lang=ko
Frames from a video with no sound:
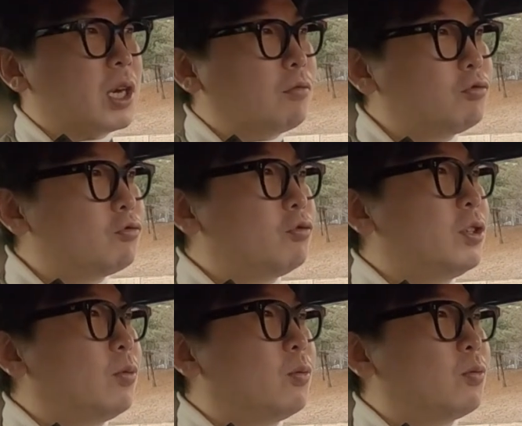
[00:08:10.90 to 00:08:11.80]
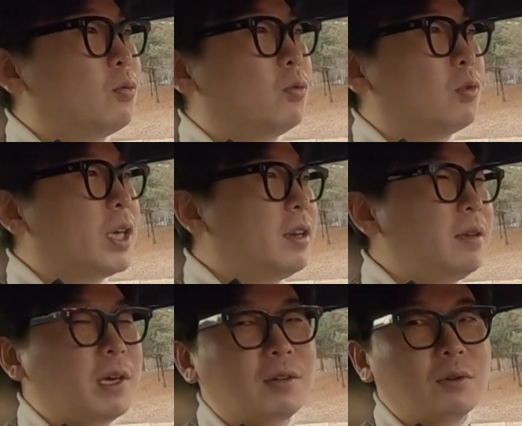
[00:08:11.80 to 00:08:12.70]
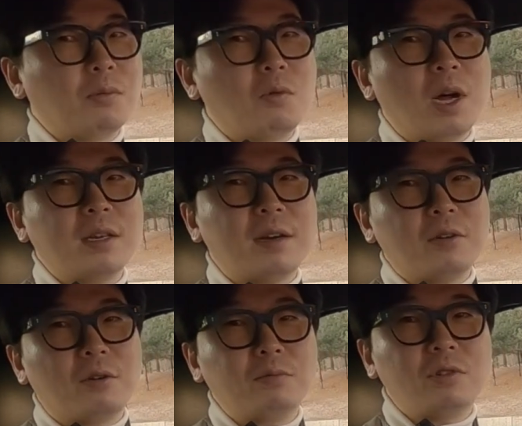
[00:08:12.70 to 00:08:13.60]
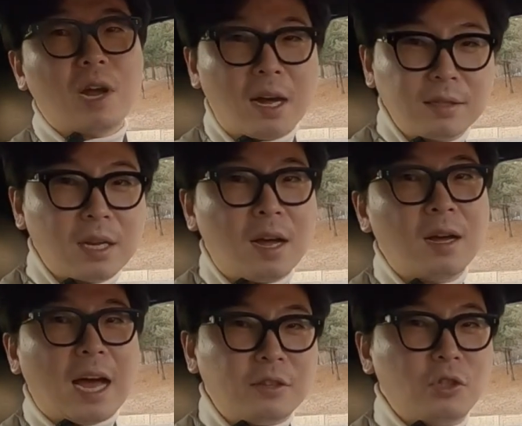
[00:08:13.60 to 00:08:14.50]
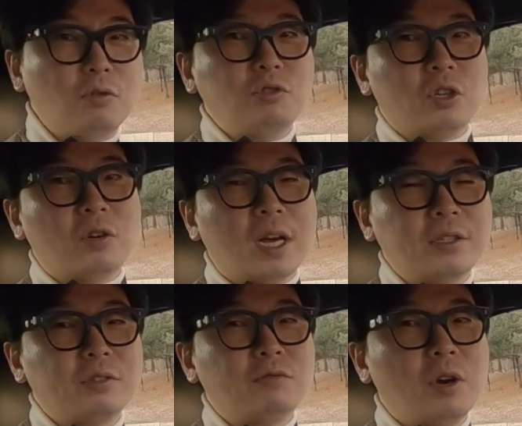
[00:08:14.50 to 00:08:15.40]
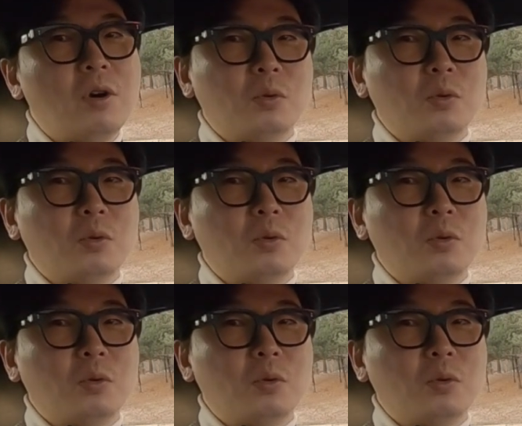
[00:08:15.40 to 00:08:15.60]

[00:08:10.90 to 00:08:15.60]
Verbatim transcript: 자꾸 눈이 오고 길이 미끄럽고 하니까 여러분들 항상 안전운전 하시고요.